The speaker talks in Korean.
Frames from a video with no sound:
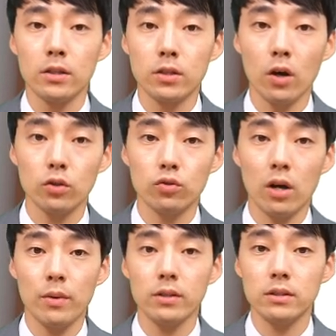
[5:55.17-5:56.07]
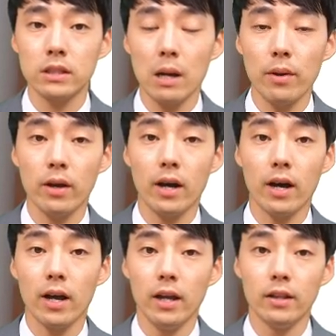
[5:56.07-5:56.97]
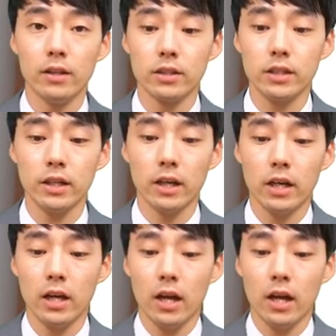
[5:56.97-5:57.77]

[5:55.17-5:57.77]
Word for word: 성주하면 참외가 있듯이